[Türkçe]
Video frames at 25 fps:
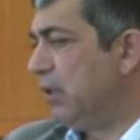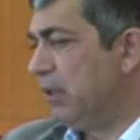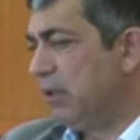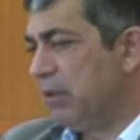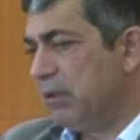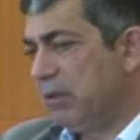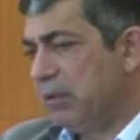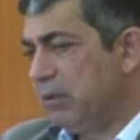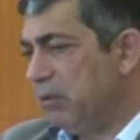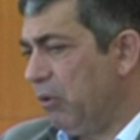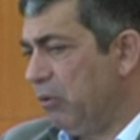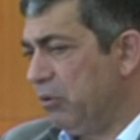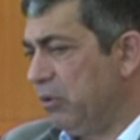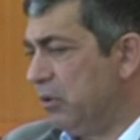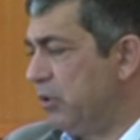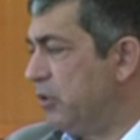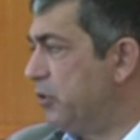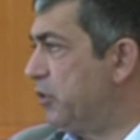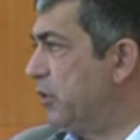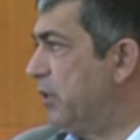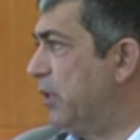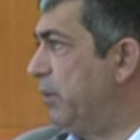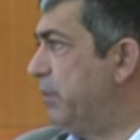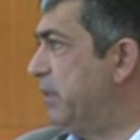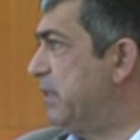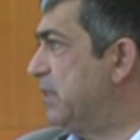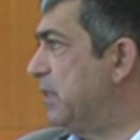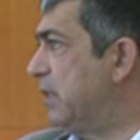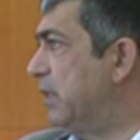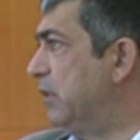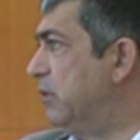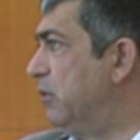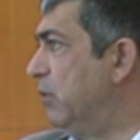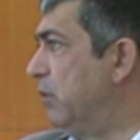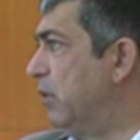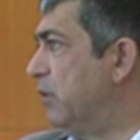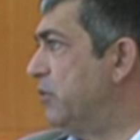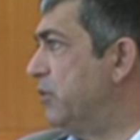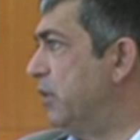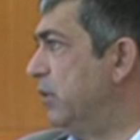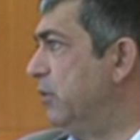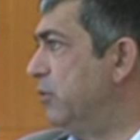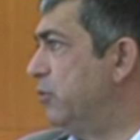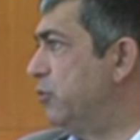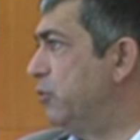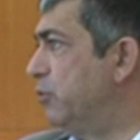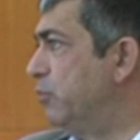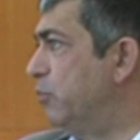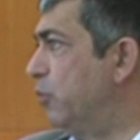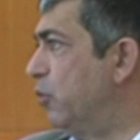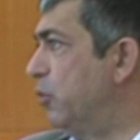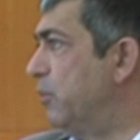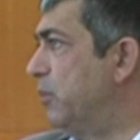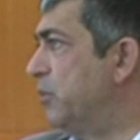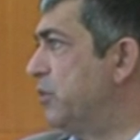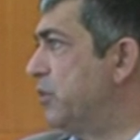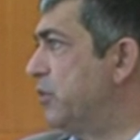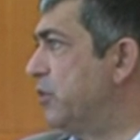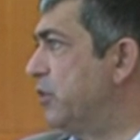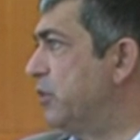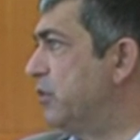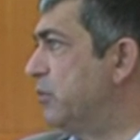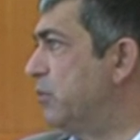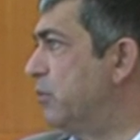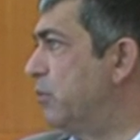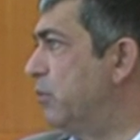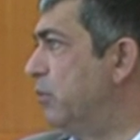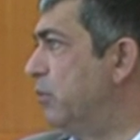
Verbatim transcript: Ee, onun dışında bir sıkıntı olacağını düşünmüyorum açıkçası bu